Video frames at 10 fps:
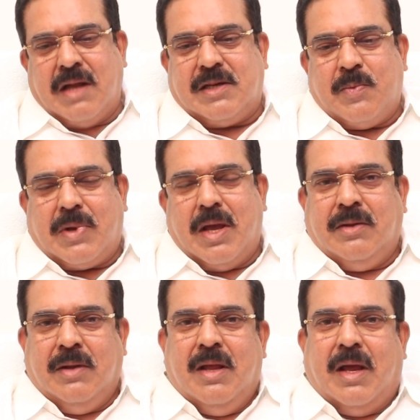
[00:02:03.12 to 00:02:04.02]
రాంగ్ స్టెప్
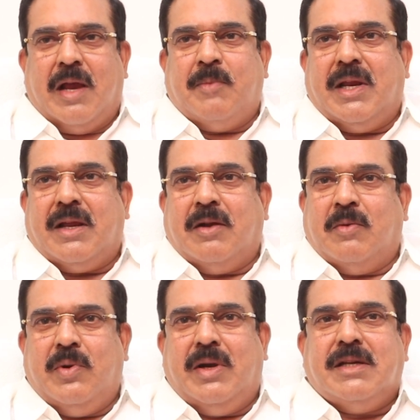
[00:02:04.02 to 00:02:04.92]
కాదు ఐఎమ్ టేకింగ్
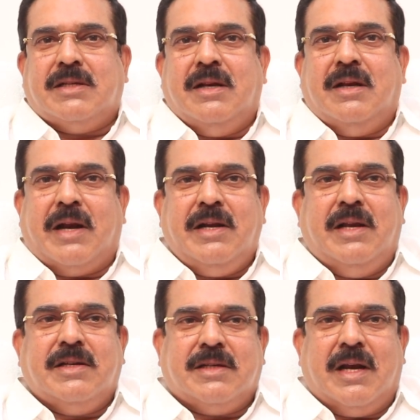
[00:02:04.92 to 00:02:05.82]
గుడ్ డెసిషన్ రైట్
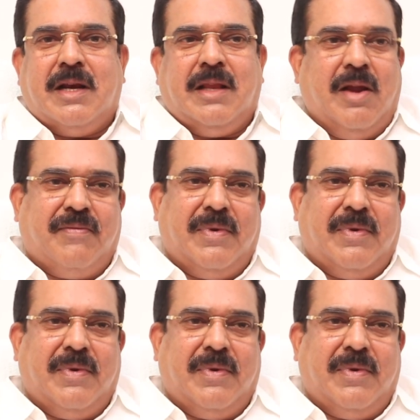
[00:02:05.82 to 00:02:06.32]
డెసిషన్ అనేది నా